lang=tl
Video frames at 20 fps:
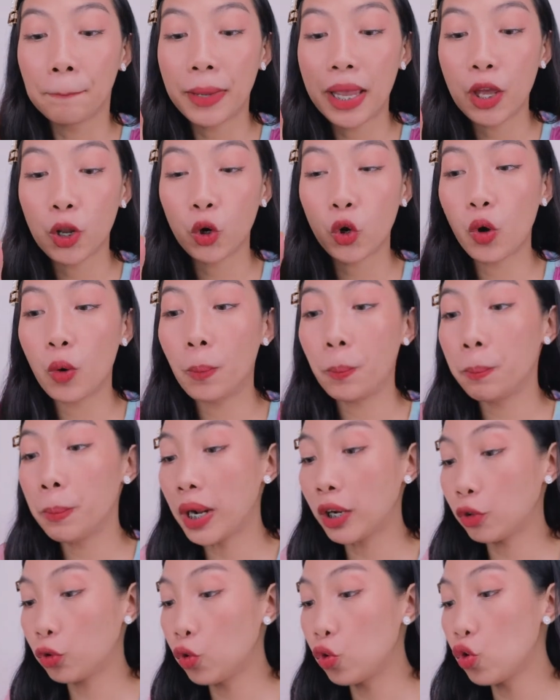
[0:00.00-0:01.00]
Pero
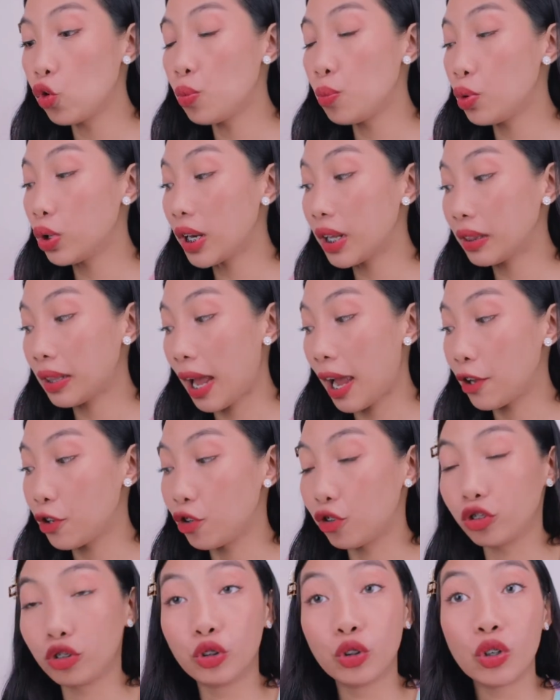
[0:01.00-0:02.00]
magtungo muna
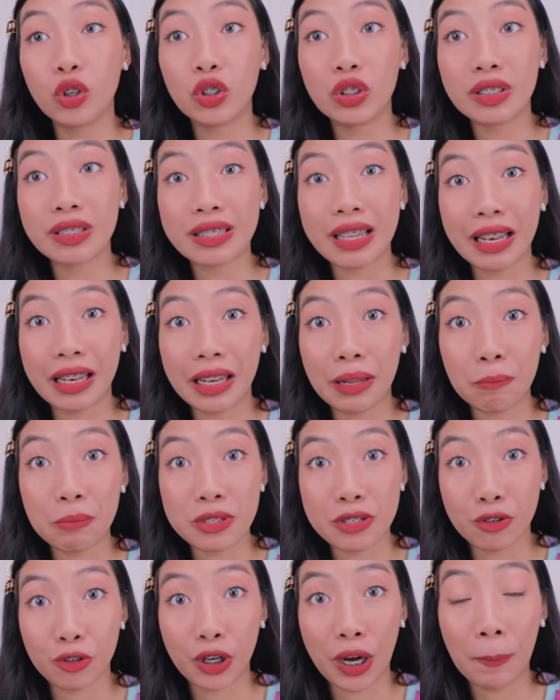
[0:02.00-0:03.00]
tayo doon sa lip
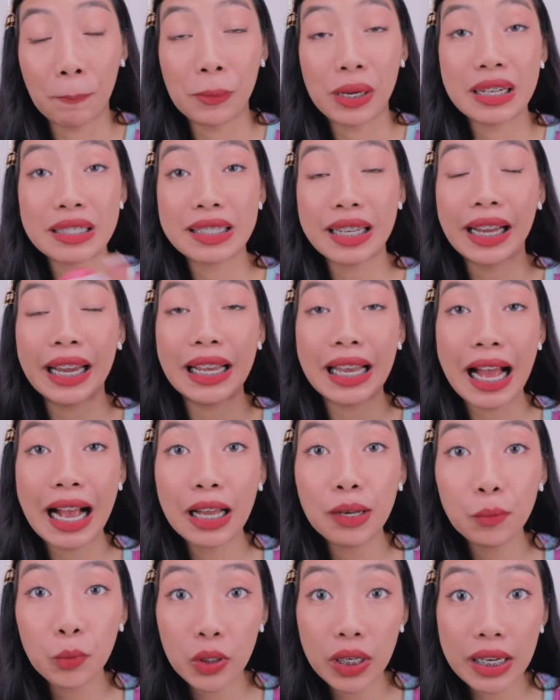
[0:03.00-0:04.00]
scrub. Kasi
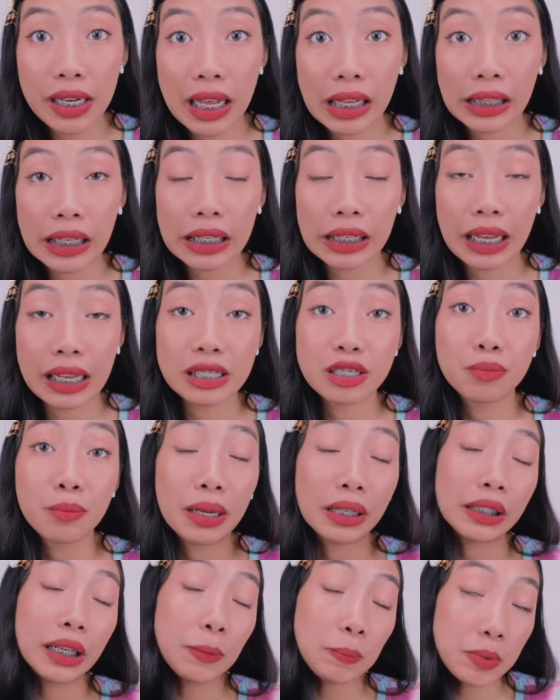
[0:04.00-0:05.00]
kailangan muna natin, guys,
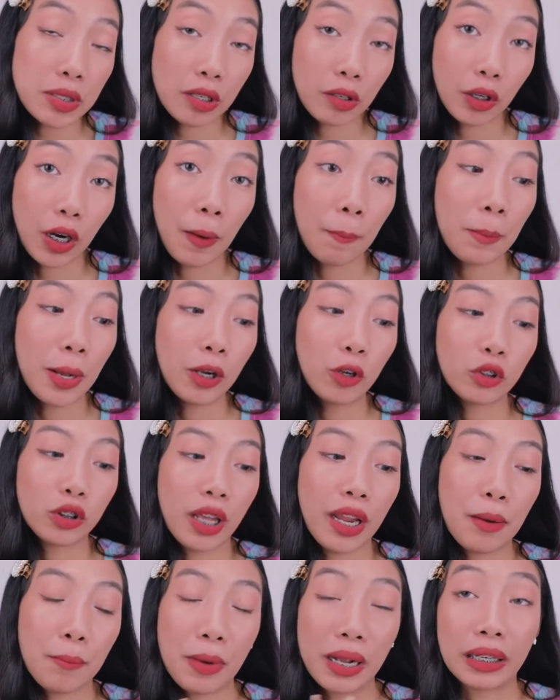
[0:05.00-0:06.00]
mag-lip scrub bago
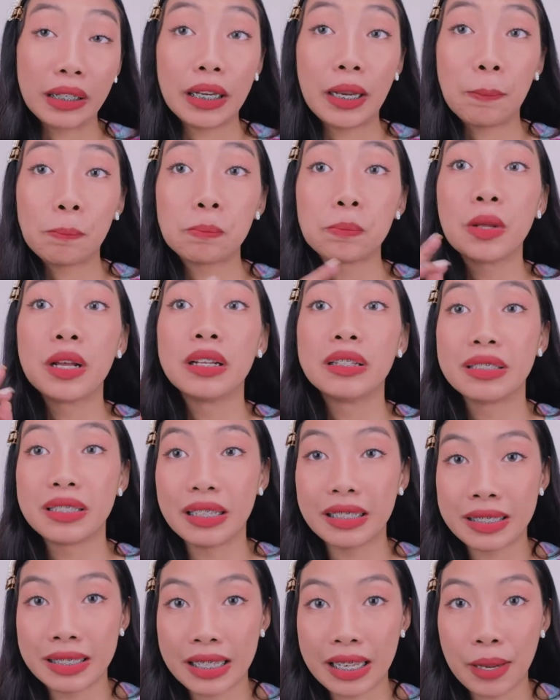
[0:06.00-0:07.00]
tayo mag-lip
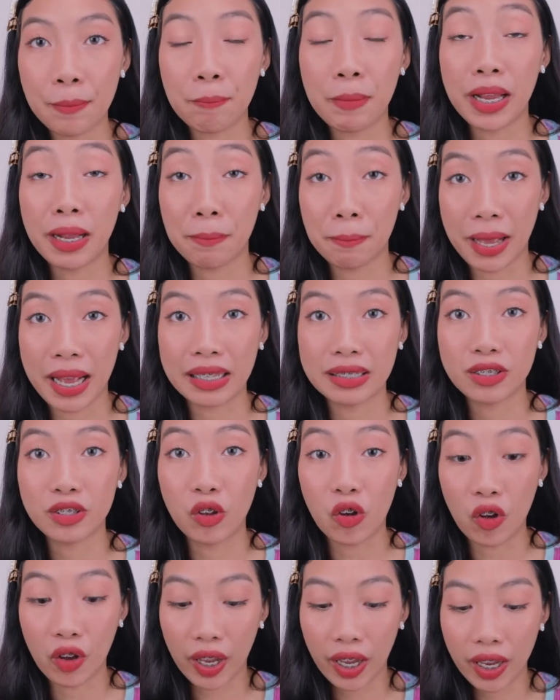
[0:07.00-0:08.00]
sleeping
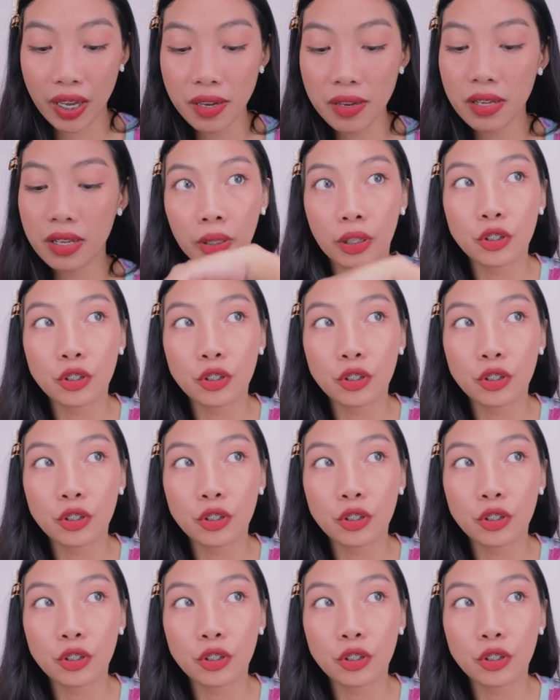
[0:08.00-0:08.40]
mask, okay?